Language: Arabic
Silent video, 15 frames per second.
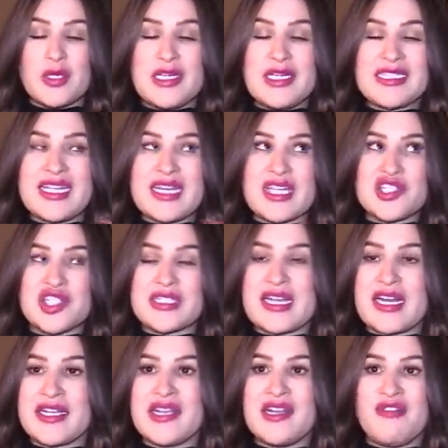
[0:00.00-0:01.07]
لدرجه
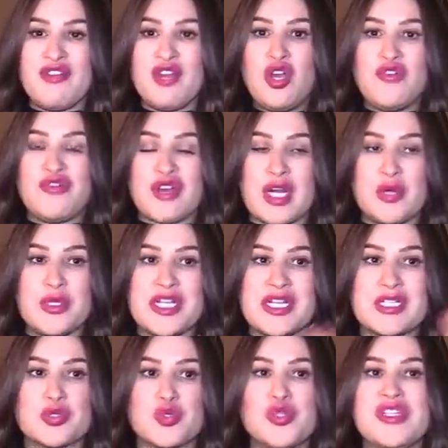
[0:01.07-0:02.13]
ريان في الحفره وهي
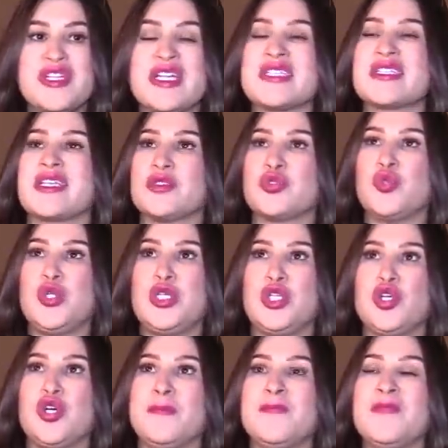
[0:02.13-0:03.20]
كتقول الناس كتقول
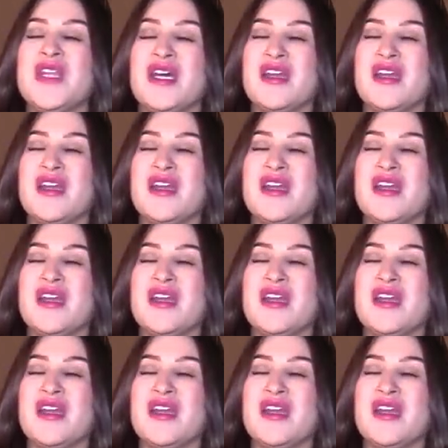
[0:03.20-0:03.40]
لهم